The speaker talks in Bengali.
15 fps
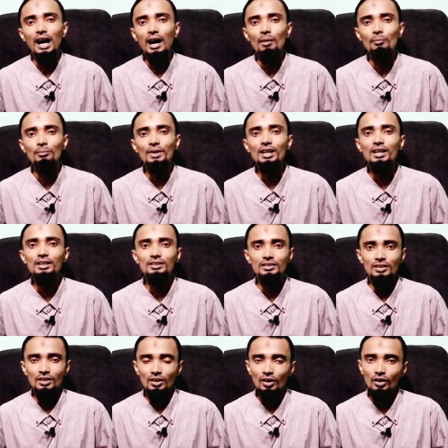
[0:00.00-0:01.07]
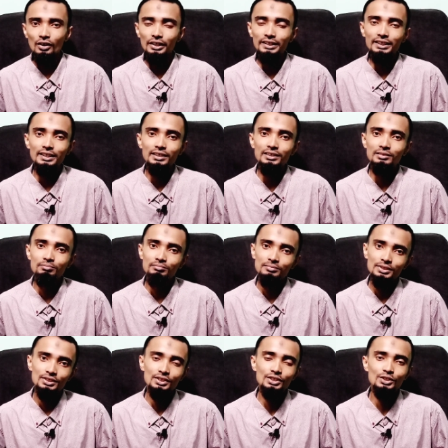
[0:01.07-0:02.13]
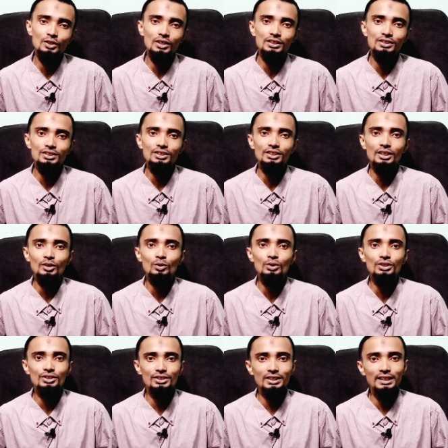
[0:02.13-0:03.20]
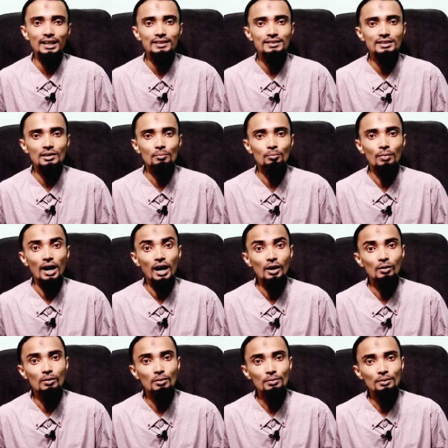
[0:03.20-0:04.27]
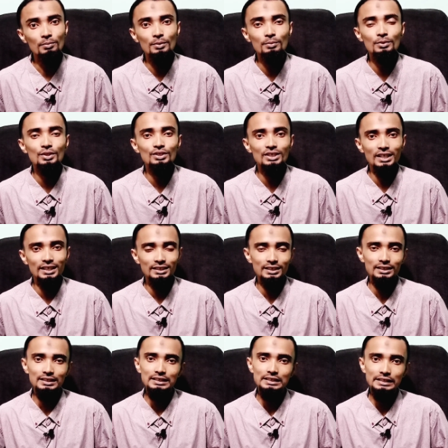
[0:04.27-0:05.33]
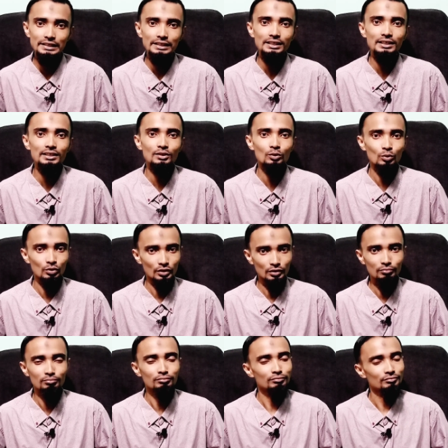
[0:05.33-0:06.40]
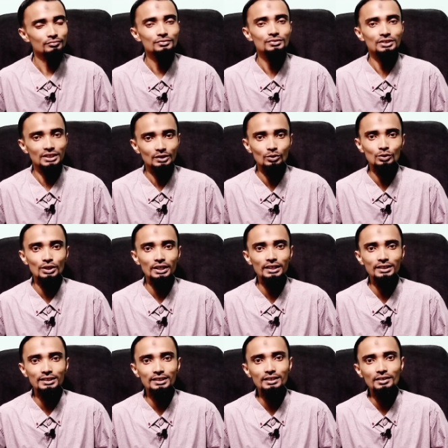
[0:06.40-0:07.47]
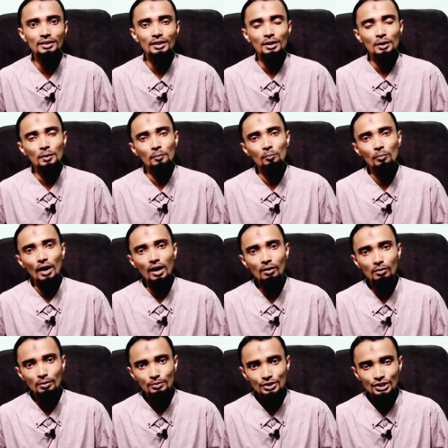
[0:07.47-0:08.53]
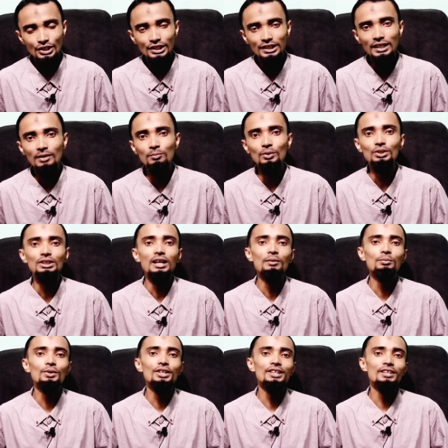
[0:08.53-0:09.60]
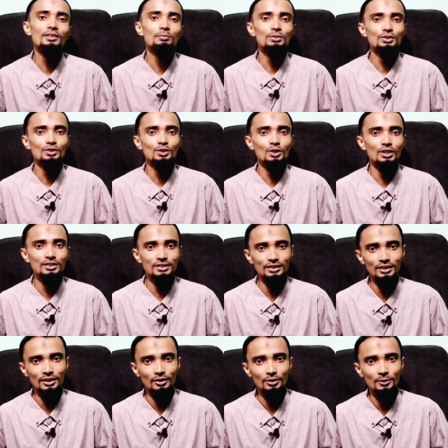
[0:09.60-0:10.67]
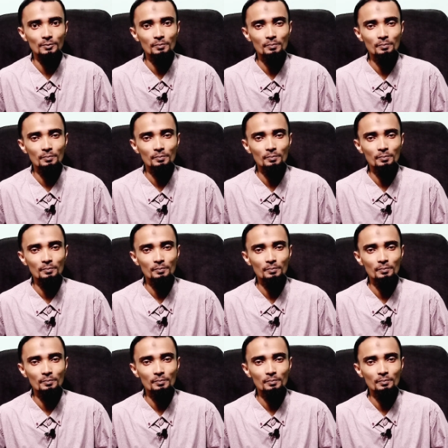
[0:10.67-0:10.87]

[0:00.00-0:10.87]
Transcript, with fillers: আমরা অনেকেই বিজনেস করার চিন্তা করি যে কাজটা ভালোভাবে বিভিন্ন জায়গা থেকে শিখে কোনো না কোনো জায়গা থেকে ভালোভাবে শেখার পর তারপরে এটা নিয়ে বিজনেস করার চিন্তা করি